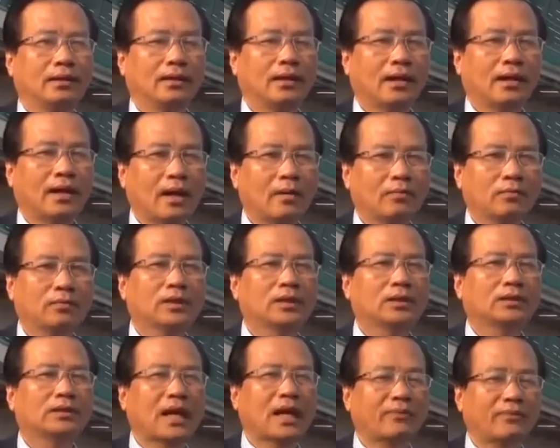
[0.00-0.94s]
là không
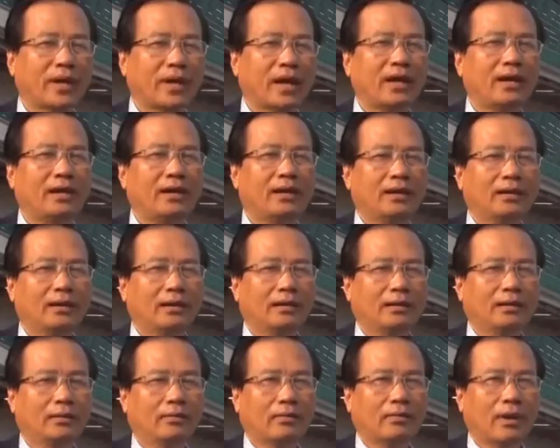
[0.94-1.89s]
được tàn phá
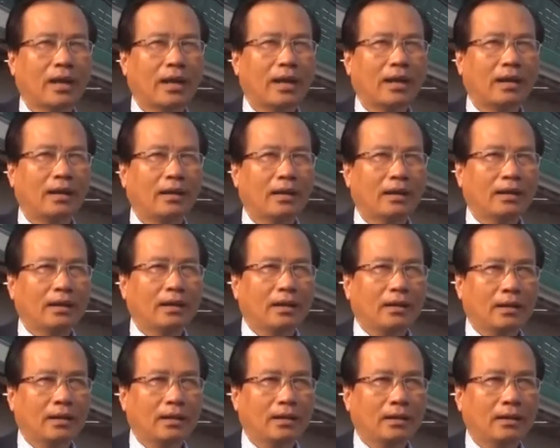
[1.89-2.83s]
và
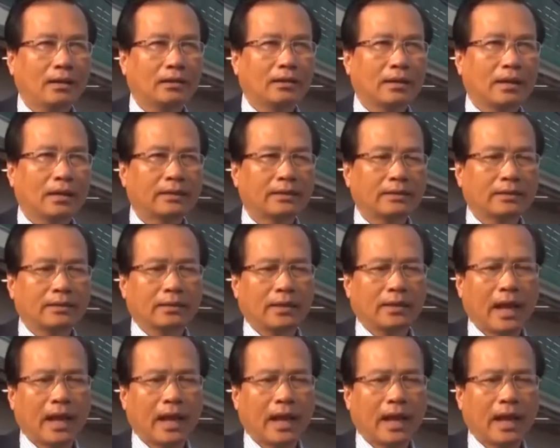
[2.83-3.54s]
um,